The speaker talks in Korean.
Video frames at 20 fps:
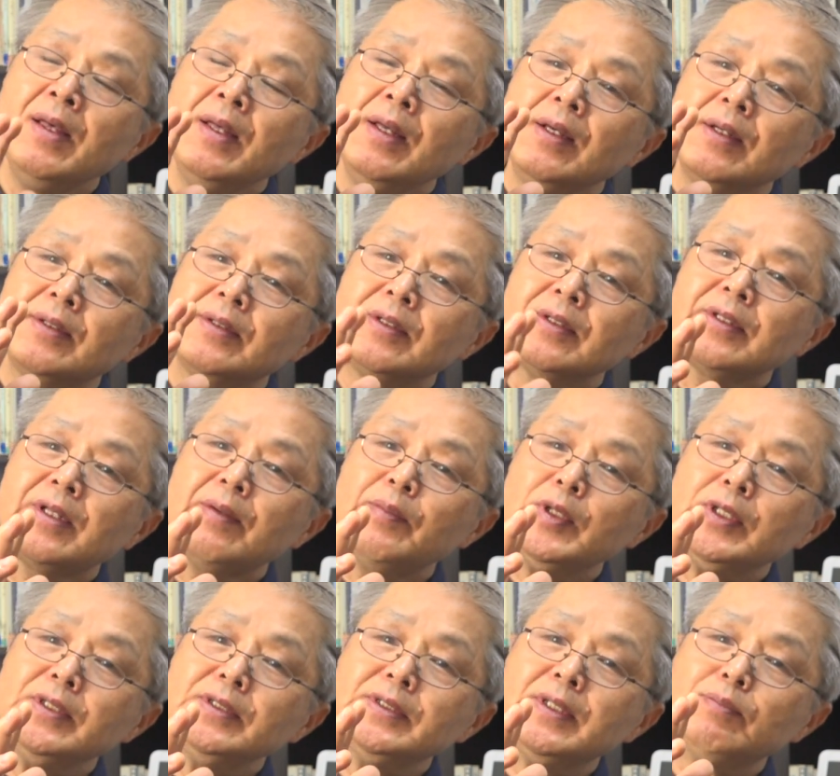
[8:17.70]

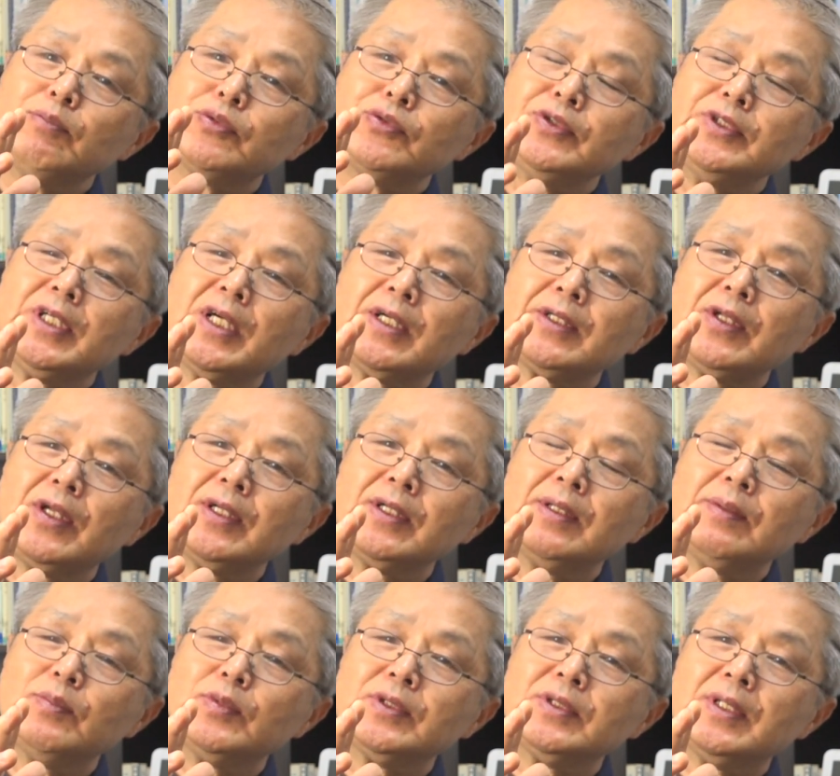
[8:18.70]
그렇다면 이제 문제가 되는
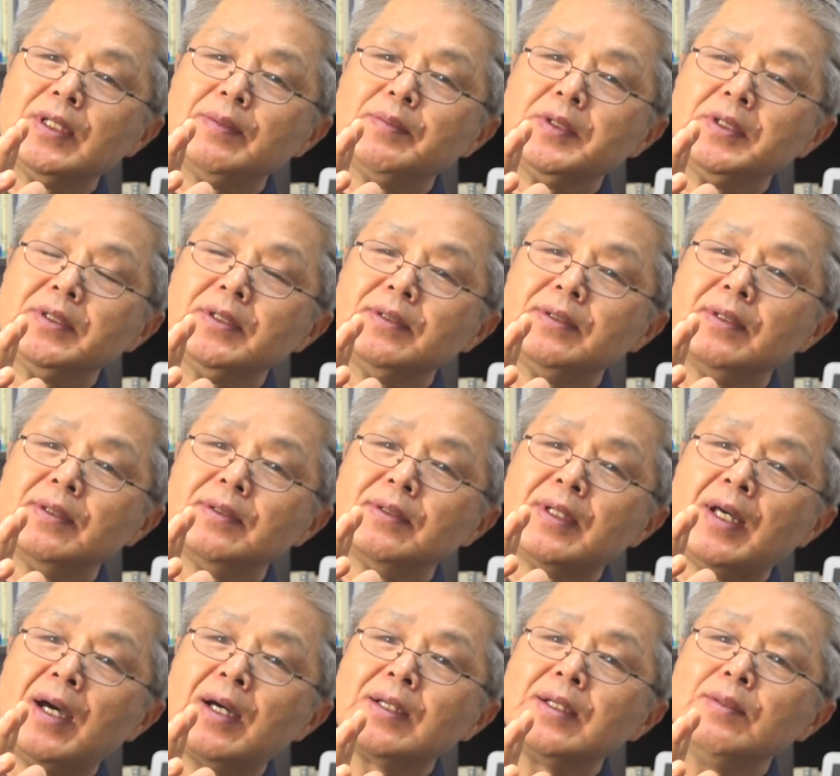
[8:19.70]
건 뭐냐면은,
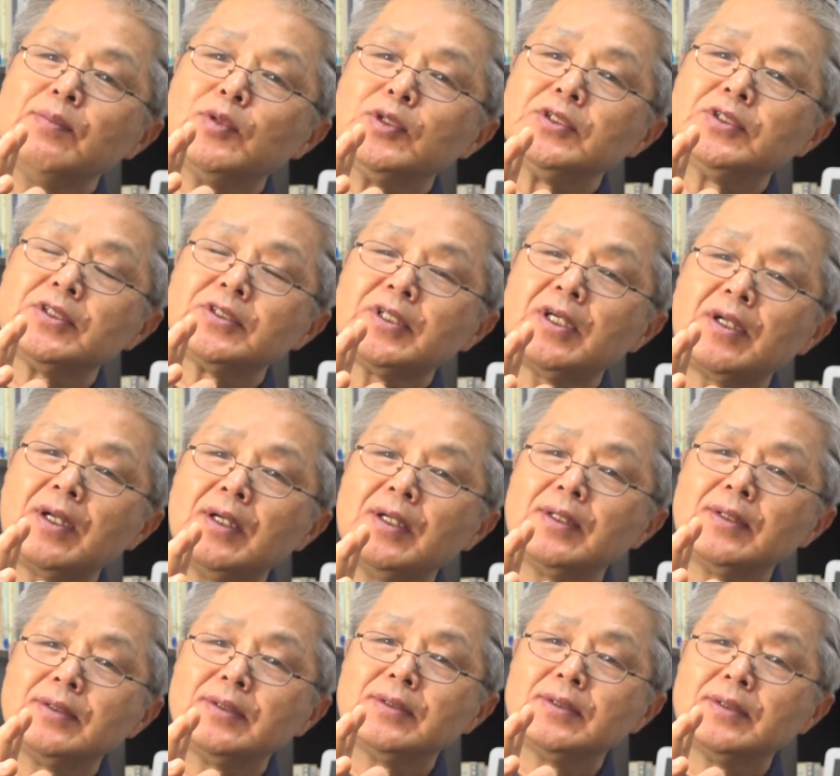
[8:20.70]
나를 먼저
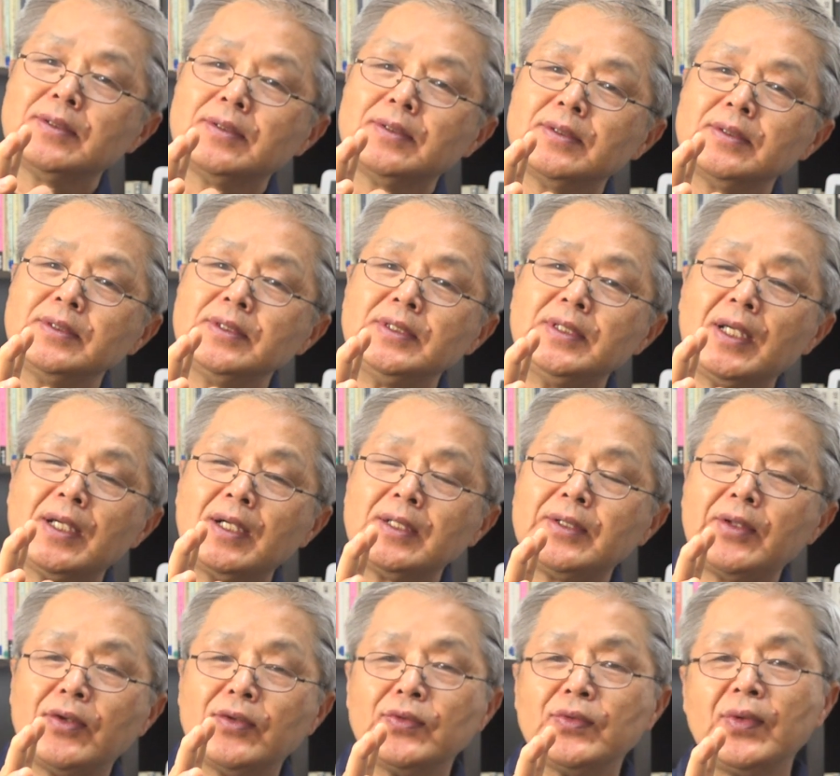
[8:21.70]
사랑하는 거는 이해가
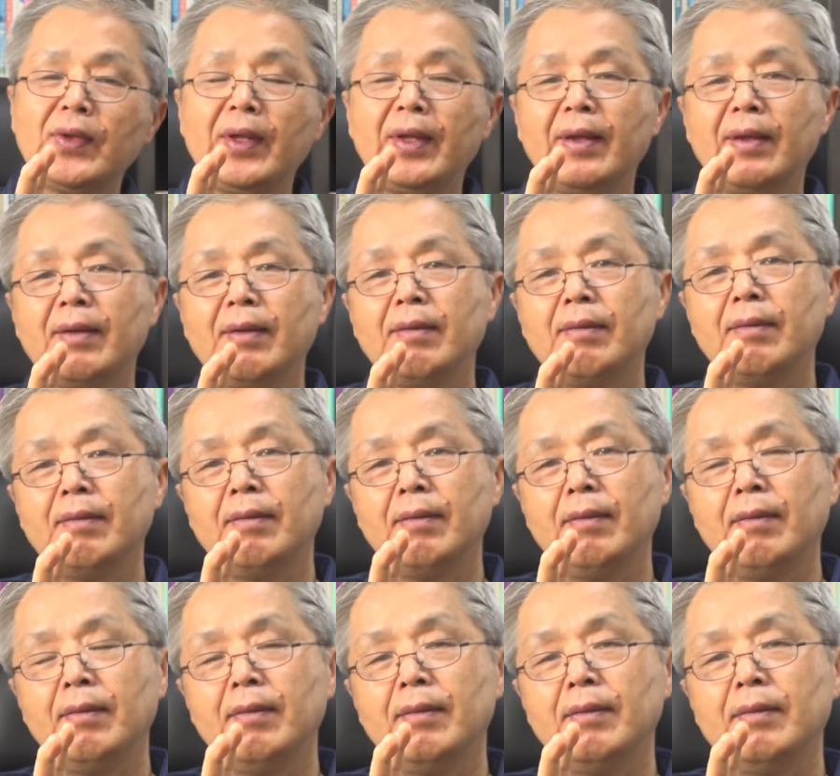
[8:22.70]
되는데
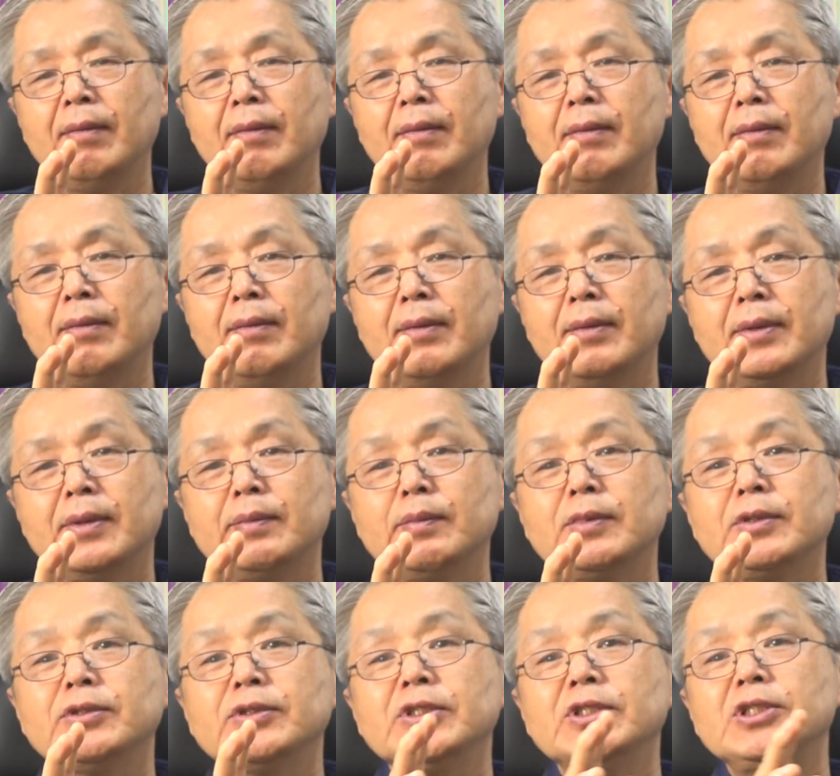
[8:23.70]
그럼
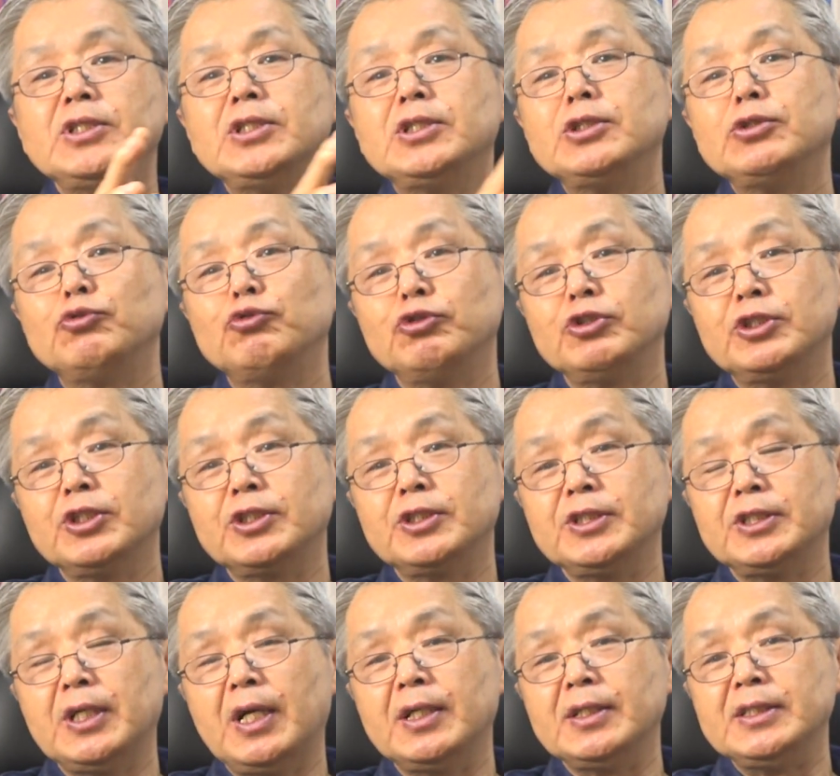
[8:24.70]
그것이
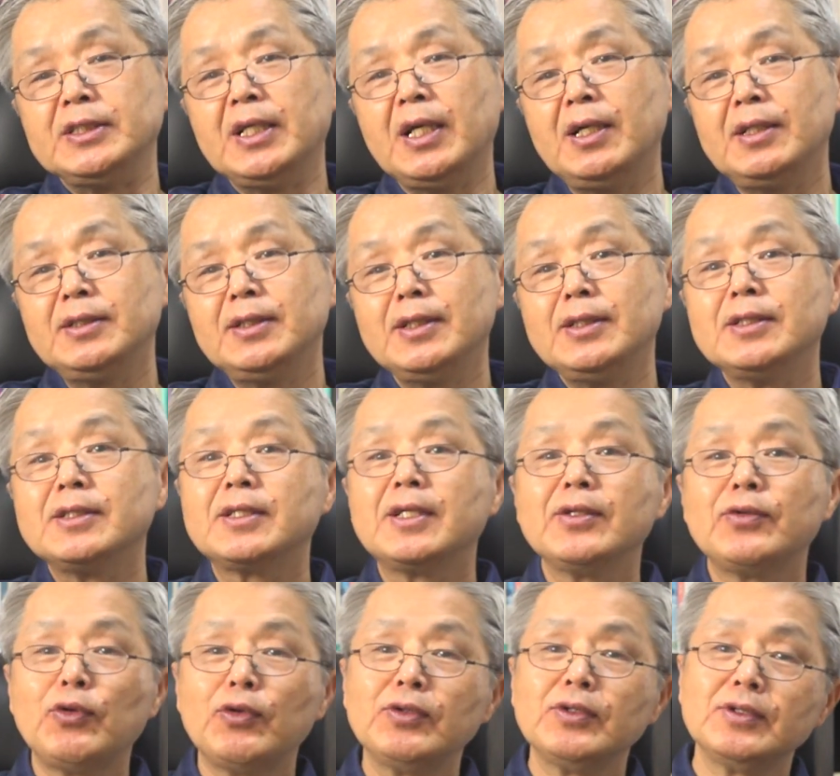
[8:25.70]
이기주의적이지 아니냐, 이제 이렇게
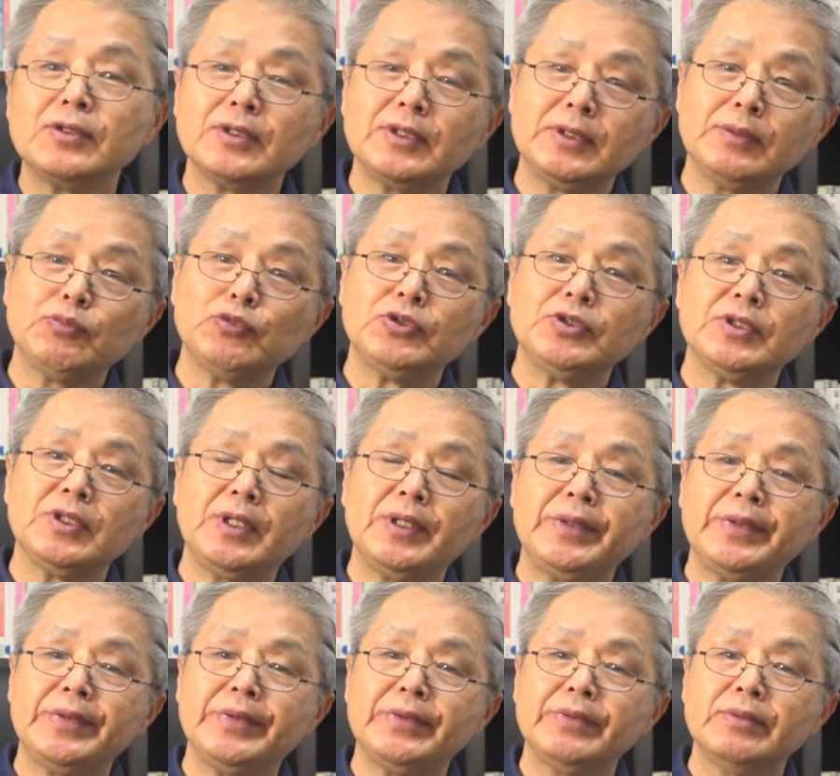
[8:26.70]
되는 것이 문제예요.
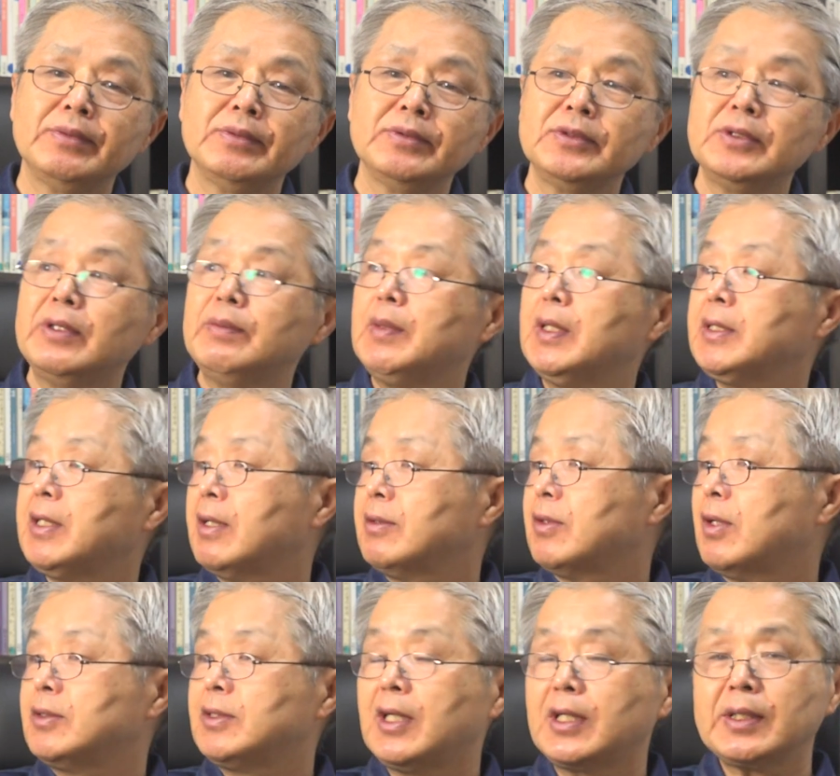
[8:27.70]
저마다
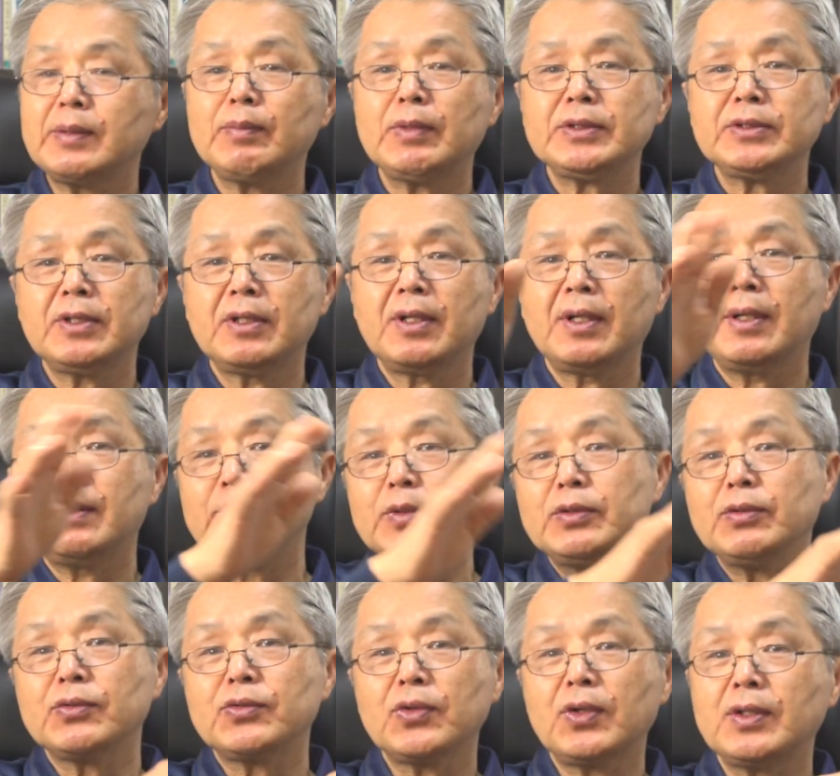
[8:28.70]
다 자기만 사랑하면
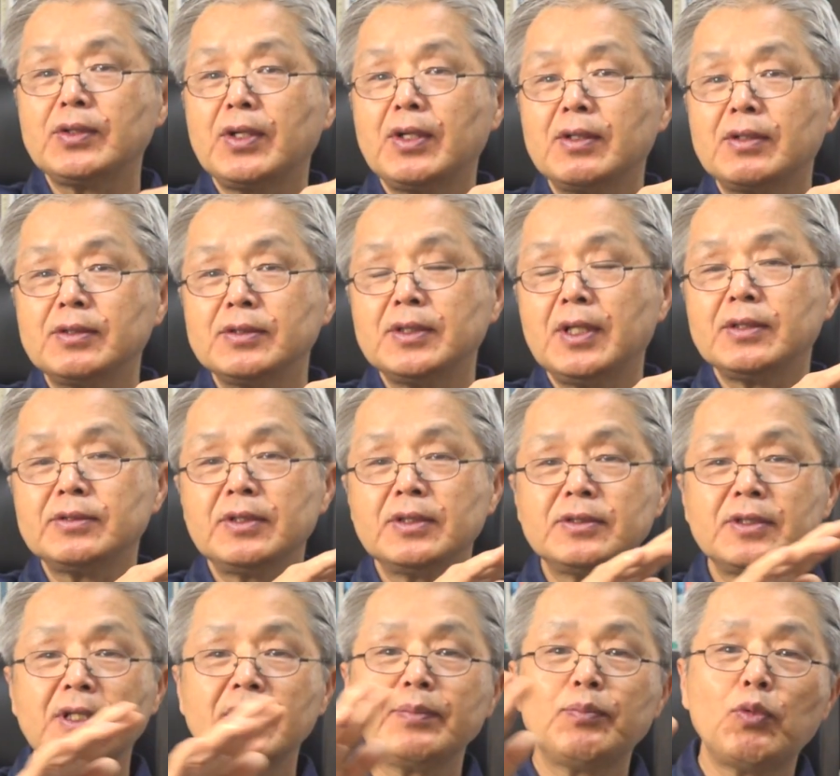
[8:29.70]
어떻게 될 거냐,
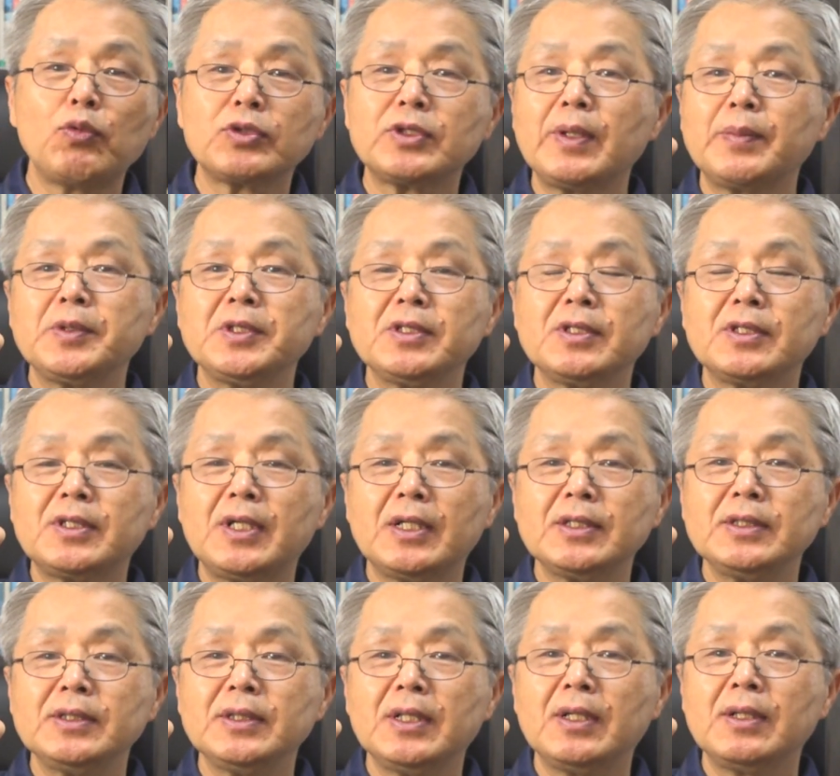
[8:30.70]
세상이 복잡해질 거
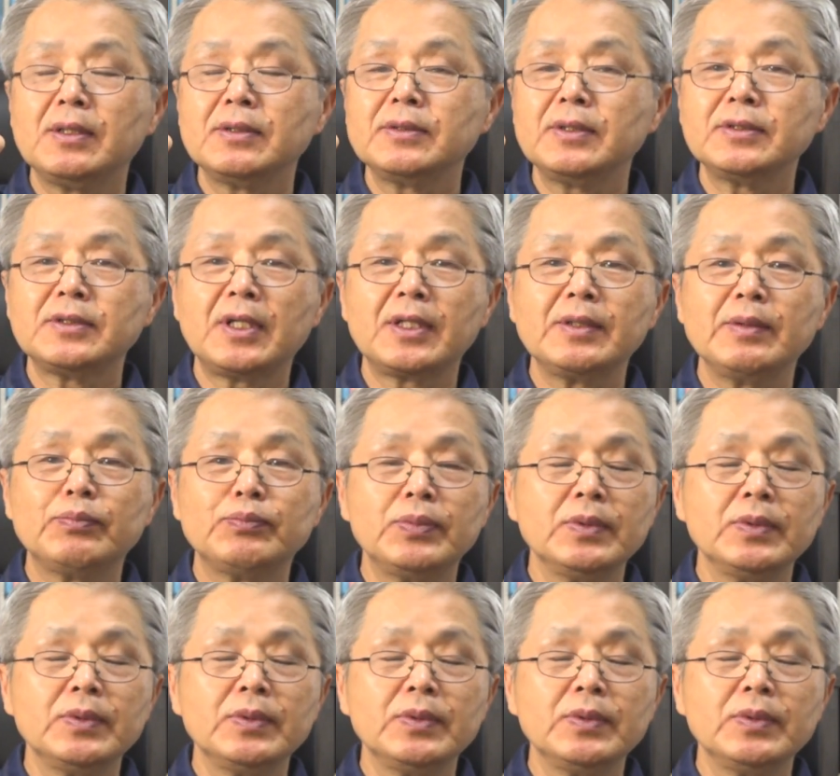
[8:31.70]
아니냐, 세상이